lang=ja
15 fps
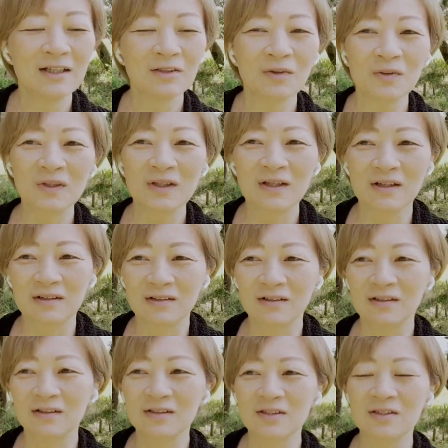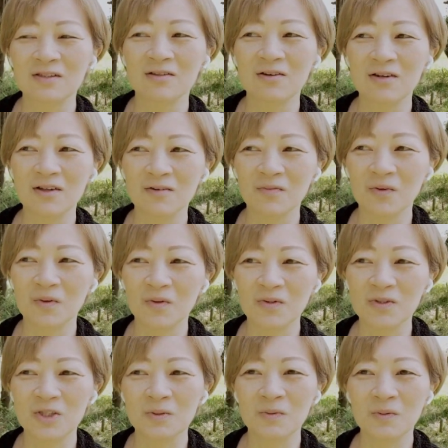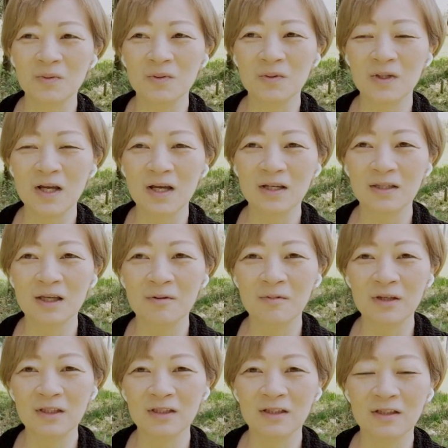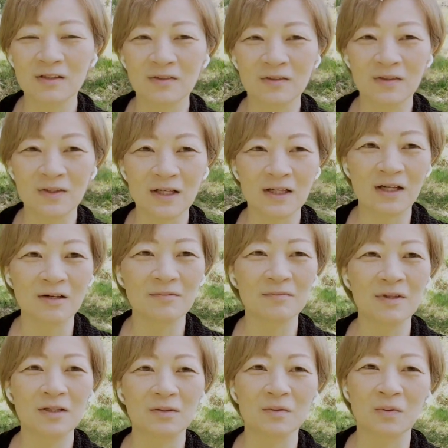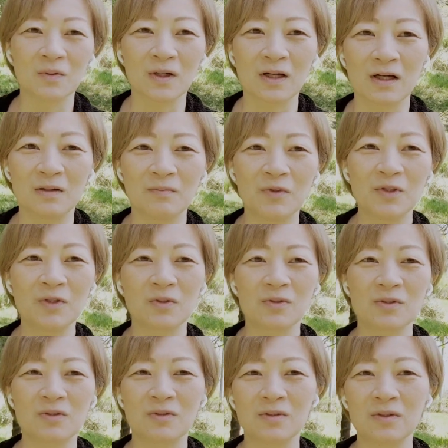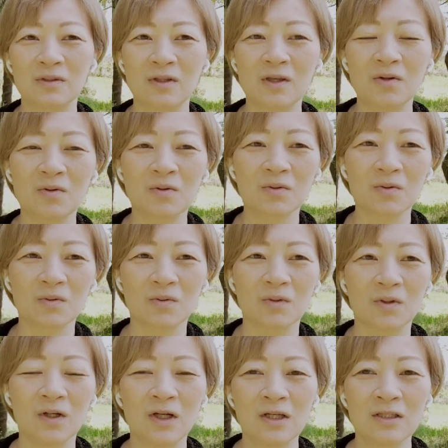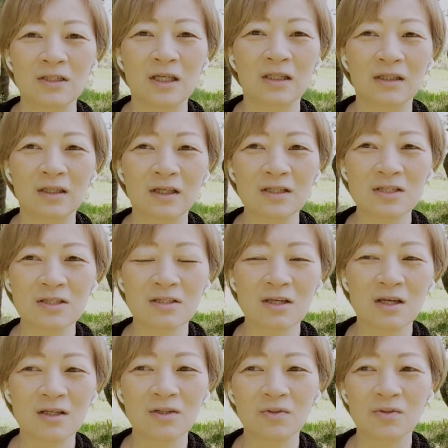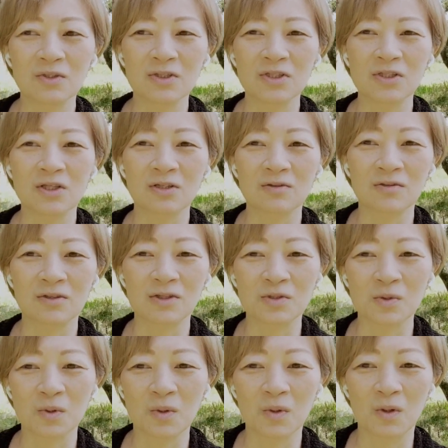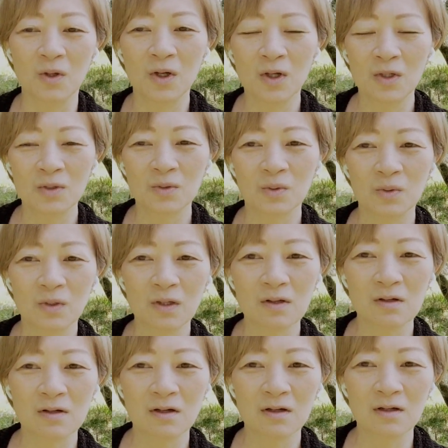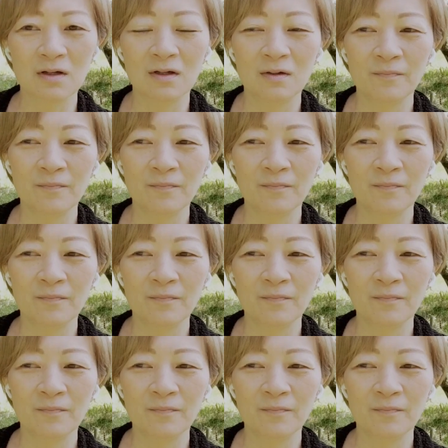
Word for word: とにかくすごいこう自分がダメになるくらい頑張るとか無理をするっていうことを絶対しないようにしてるんですよ。だから